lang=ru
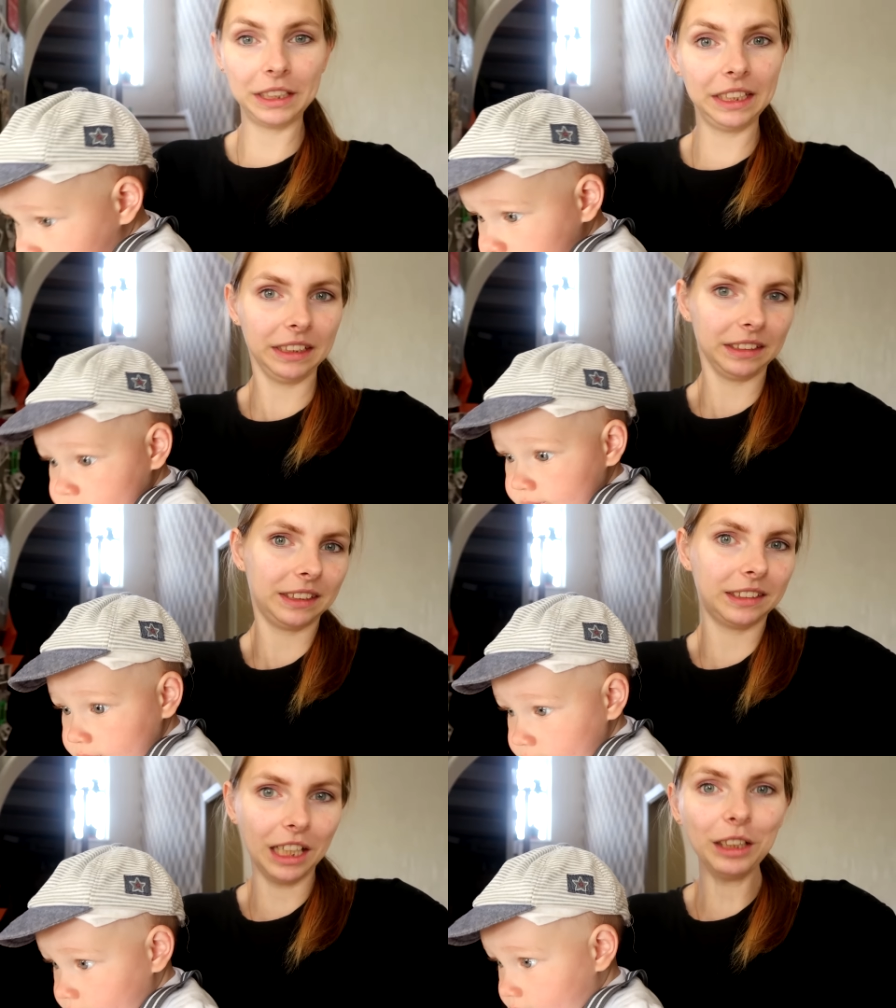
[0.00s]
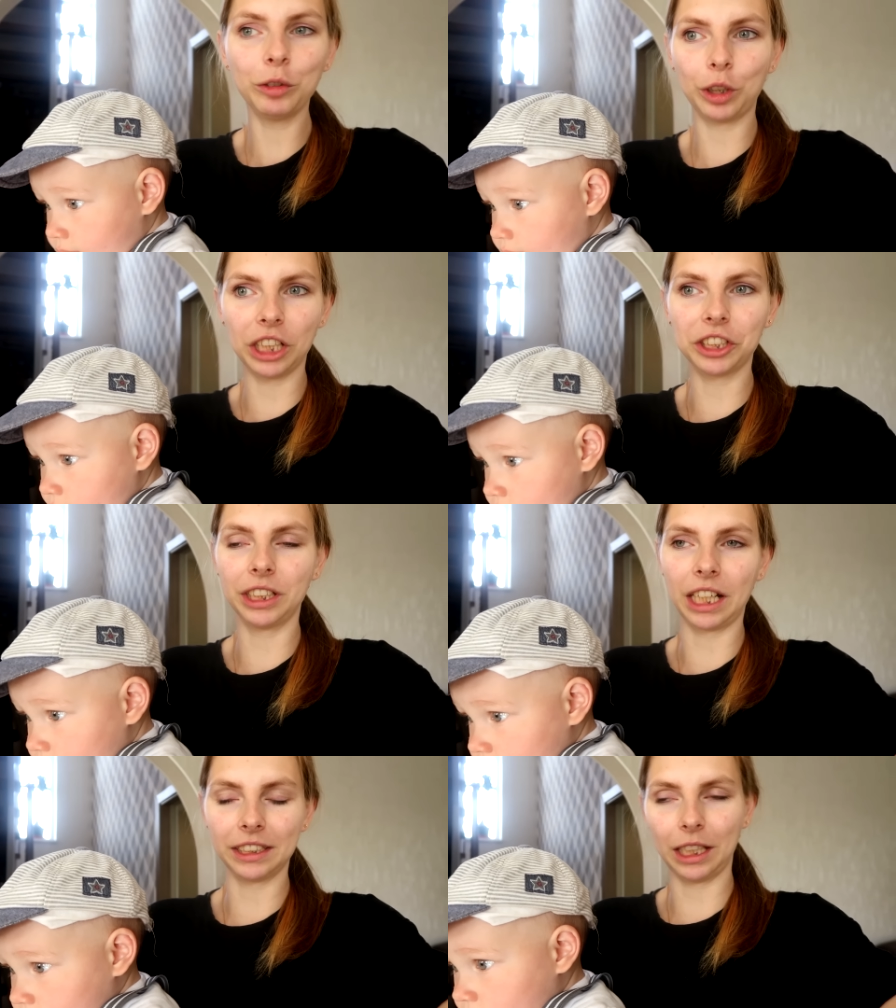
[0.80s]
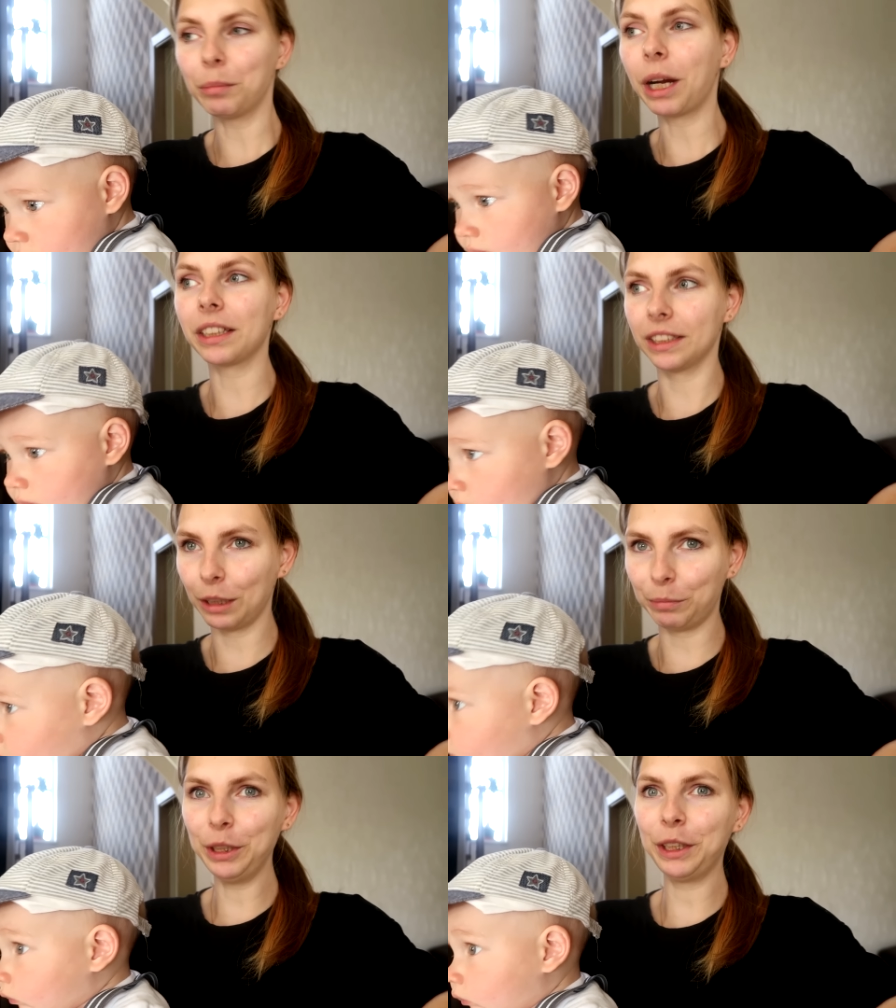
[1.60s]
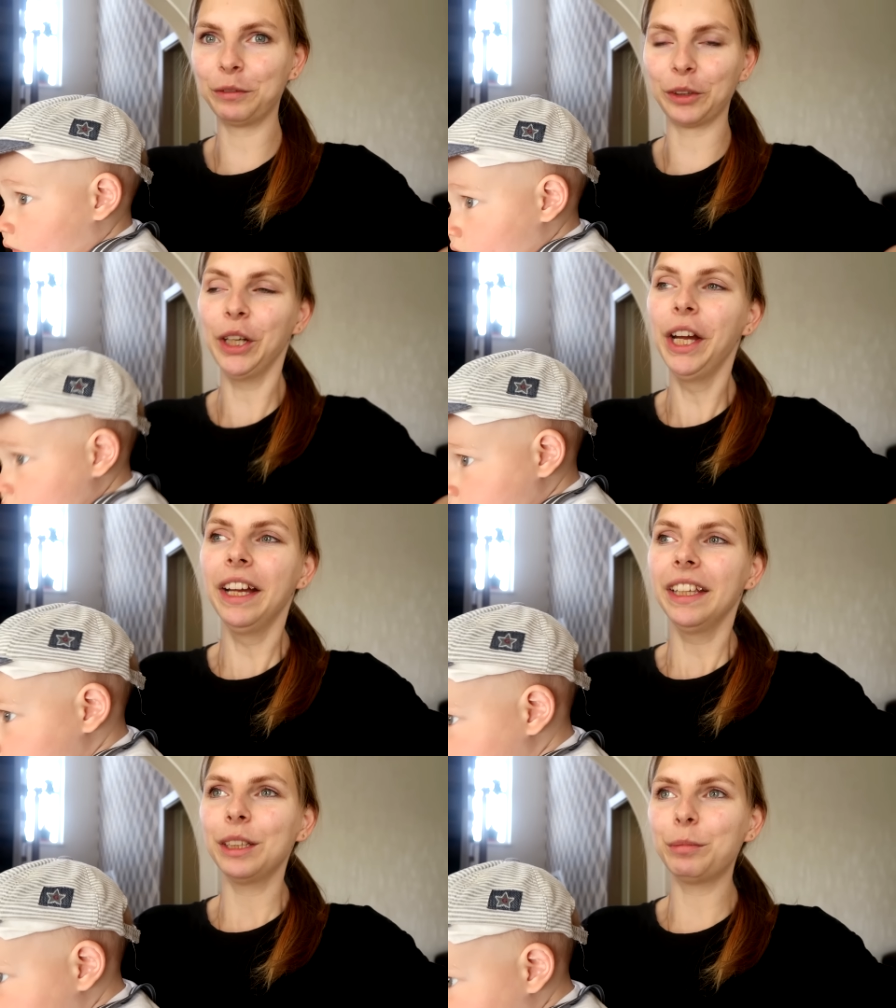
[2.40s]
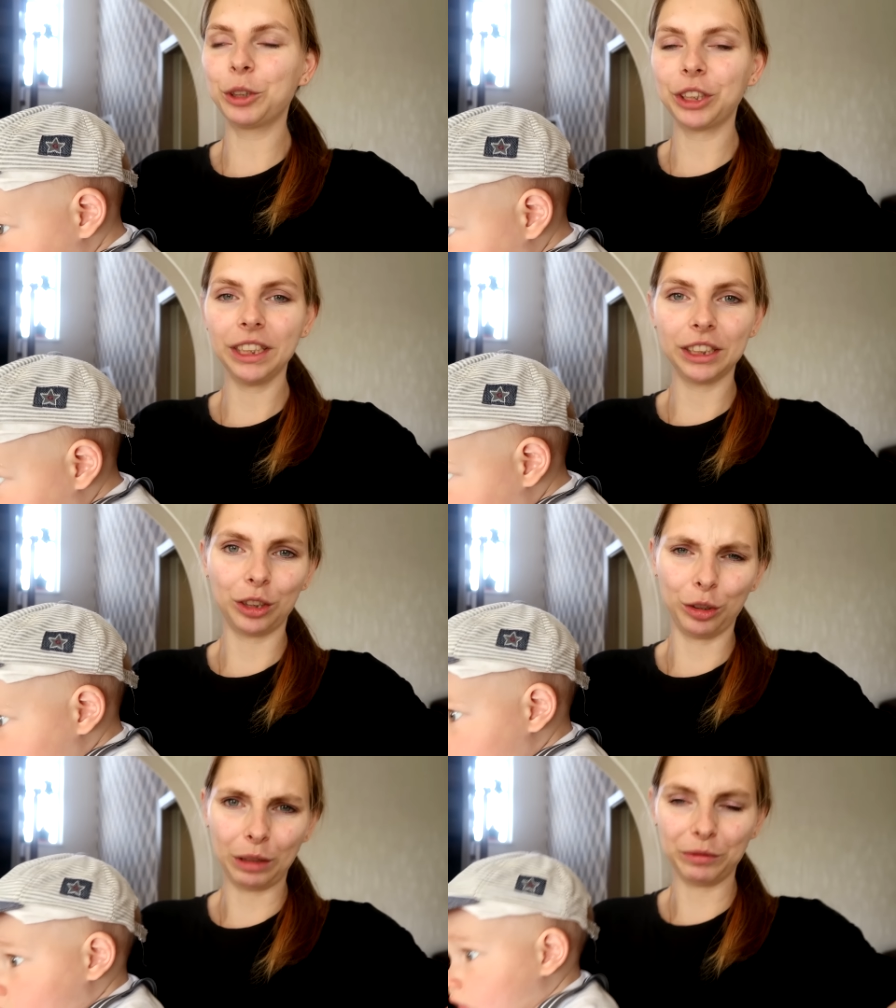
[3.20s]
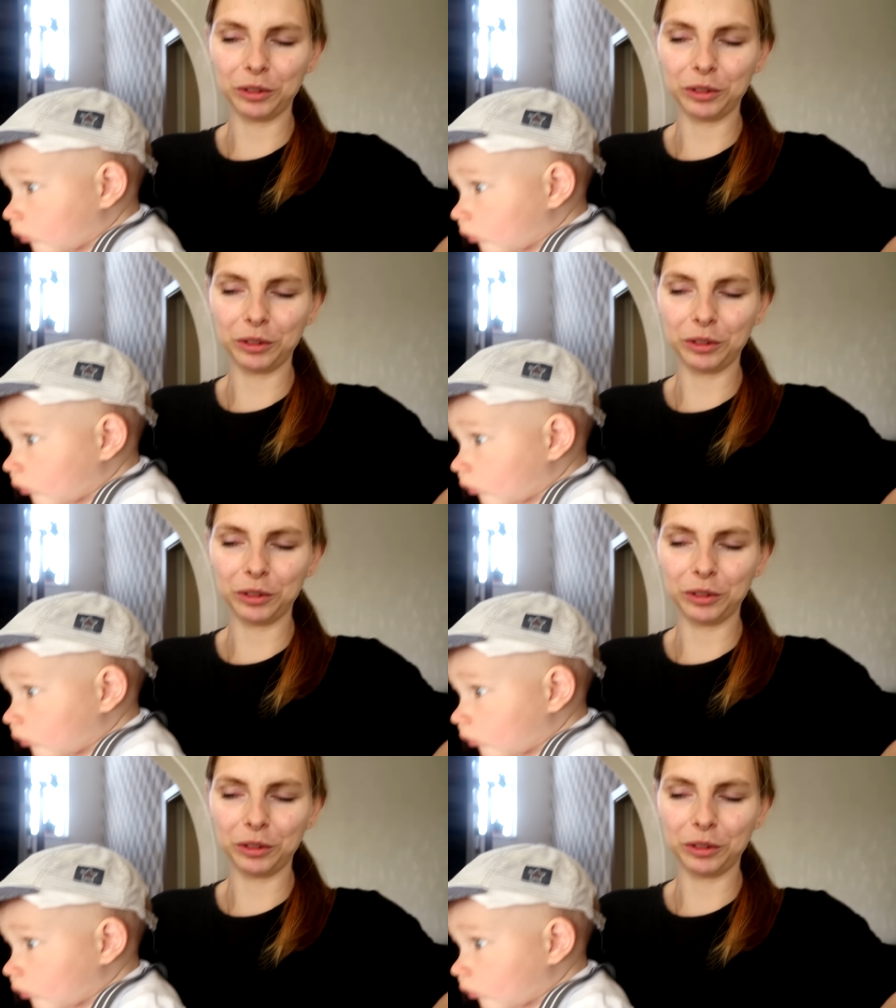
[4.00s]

не складываю каждый раз, я обратно запихиваю, и получается, что там